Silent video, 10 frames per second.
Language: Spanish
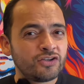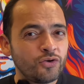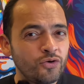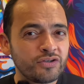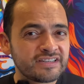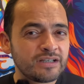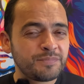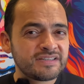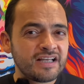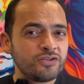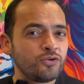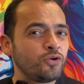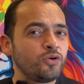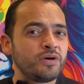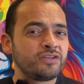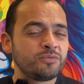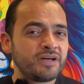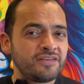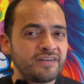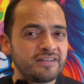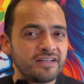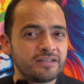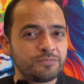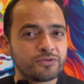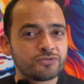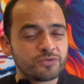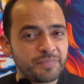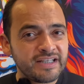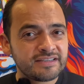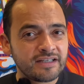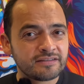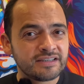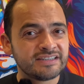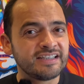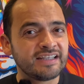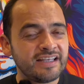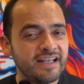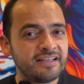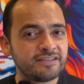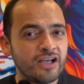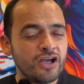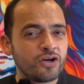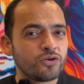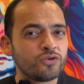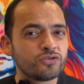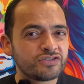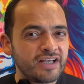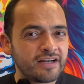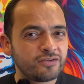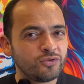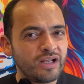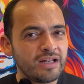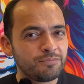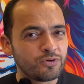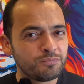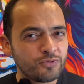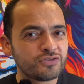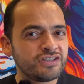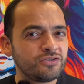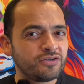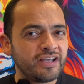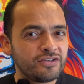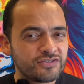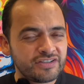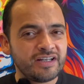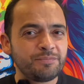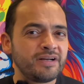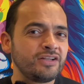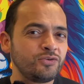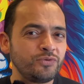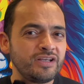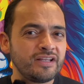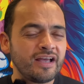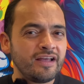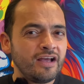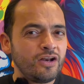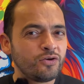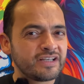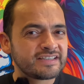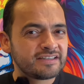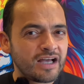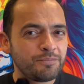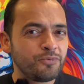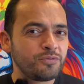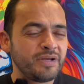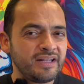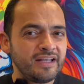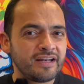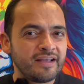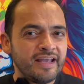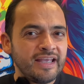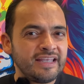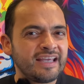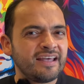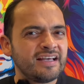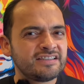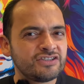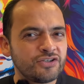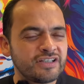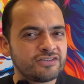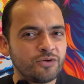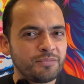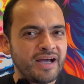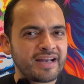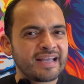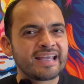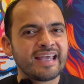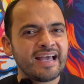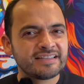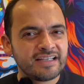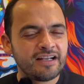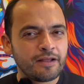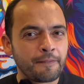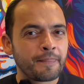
todo lo que está pasando no lo va a tomar efectivamente por sorpresa. Si quieres conocer el propósito que Dios tiene para tu vida, lo que está por venir y qué decisiones tomar, qué hacer,